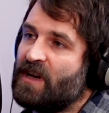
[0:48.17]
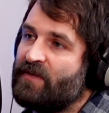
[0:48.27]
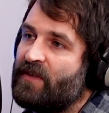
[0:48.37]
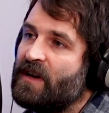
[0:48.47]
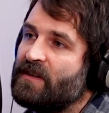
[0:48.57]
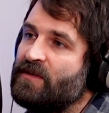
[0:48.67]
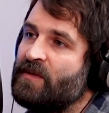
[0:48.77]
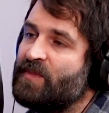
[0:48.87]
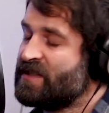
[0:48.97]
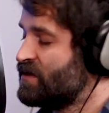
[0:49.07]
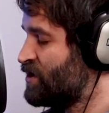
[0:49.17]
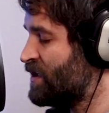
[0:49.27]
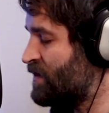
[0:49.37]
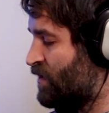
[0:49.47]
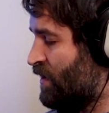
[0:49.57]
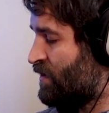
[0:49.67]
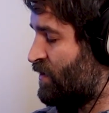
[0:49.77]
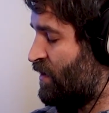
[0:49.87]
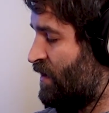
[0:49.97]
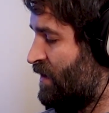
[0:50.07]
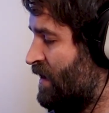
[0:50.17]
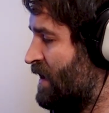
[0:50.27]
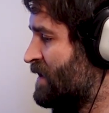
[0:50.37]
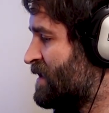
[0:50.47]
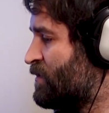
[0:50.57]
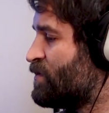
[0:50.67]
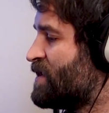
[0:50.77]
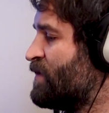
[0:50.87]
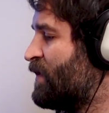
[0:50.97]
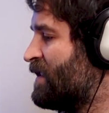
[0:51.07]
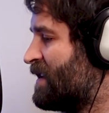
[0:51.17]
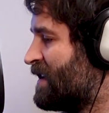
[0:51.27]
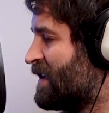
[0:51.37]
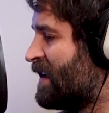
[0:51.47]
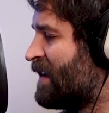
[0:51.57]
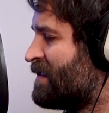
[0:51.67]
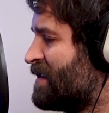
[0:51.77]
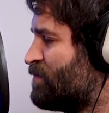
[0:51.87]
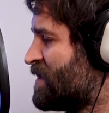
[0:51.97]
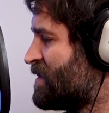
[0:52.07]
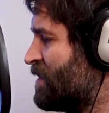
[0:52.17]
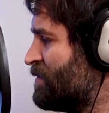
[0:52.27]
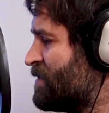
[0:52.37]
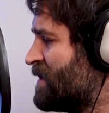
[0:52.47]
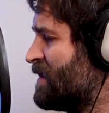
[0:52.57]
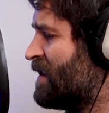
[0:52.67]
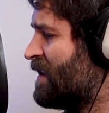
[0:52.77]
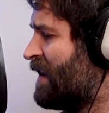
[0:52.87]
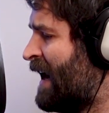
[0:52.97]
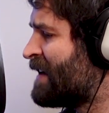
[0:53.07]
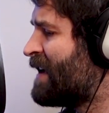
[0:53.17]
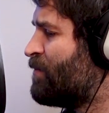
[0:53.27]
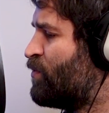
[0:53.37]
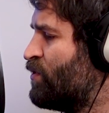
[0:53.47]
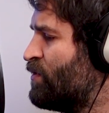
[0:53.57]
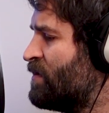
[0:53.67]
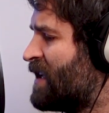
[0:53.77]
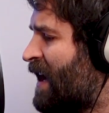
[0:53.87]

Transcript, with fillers: affaires-là? Parce que je sais que tu as aussi fait des, des missions euh, à Kaboul,